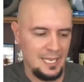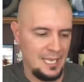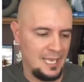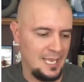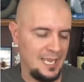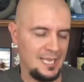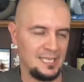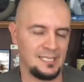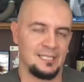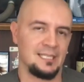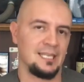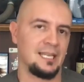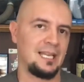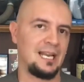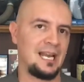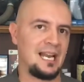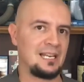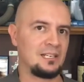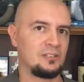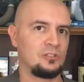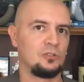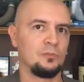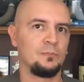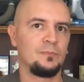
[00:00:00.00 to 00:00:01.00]
este
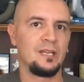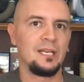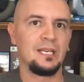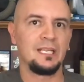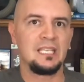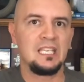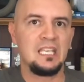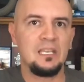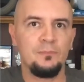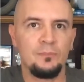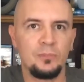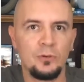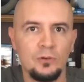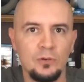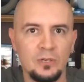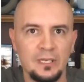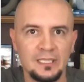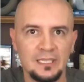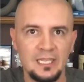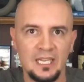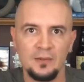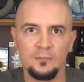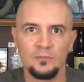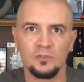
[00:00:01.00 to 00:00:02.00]
gran super equipo
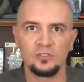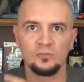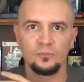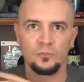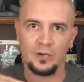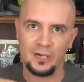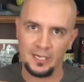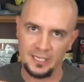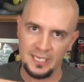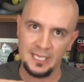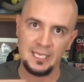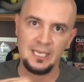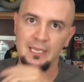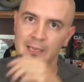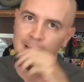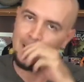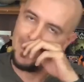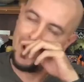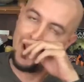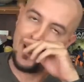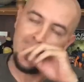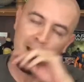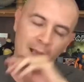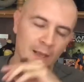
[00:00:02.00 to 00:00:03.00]
que tenemos por aquí.
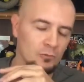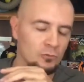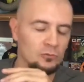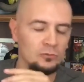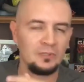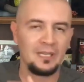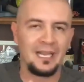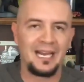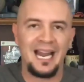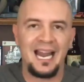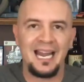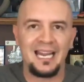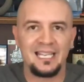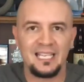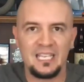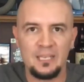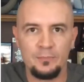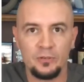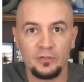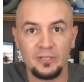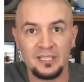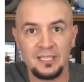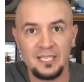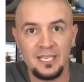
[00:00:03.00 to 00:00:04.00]
Un gran
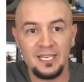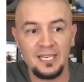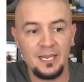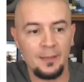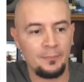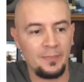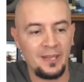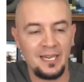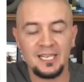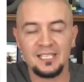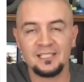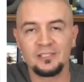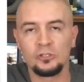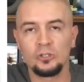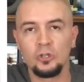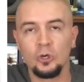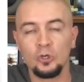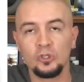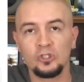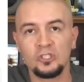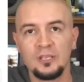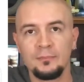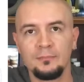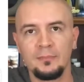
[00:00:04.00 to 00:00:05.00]
equipo que tiene apenas
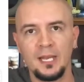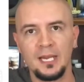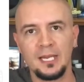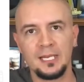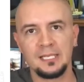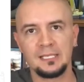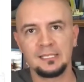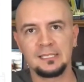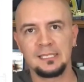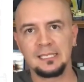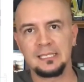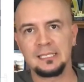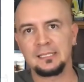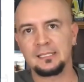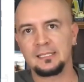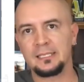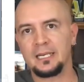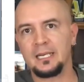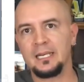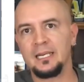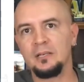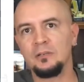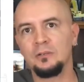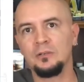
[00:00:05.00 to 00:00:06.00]
dos semanas de
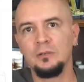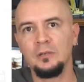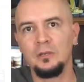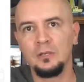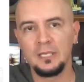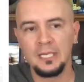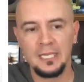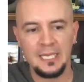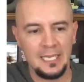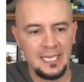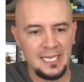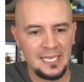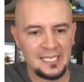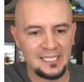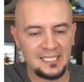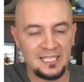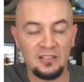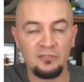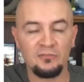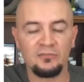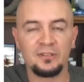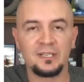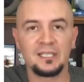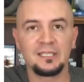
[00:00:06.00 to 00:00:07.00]
estreno. Está
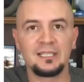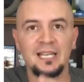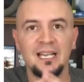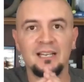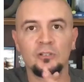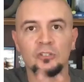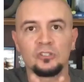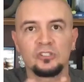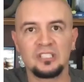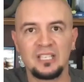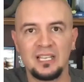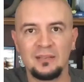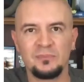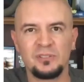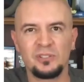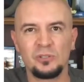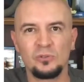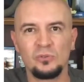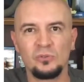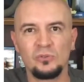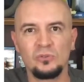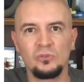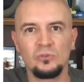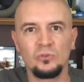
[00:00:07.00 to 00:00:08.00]
enfrentando
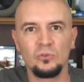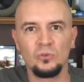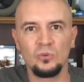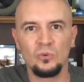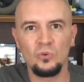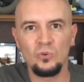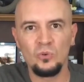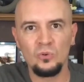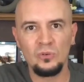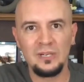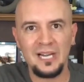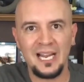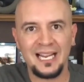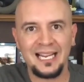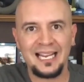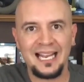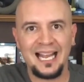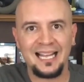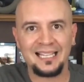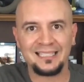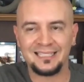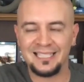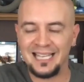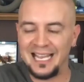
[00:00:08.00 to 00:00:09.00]
Samsung una
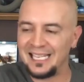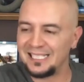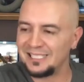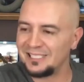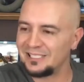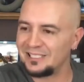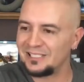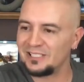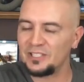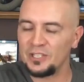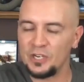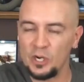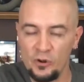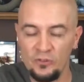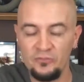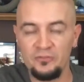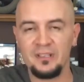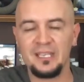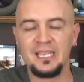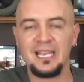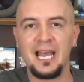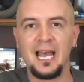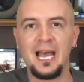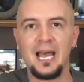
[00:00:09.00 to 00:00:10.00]

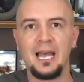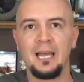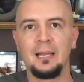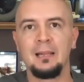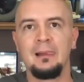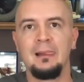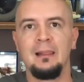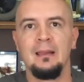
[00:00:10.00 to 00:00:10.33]
catastrófica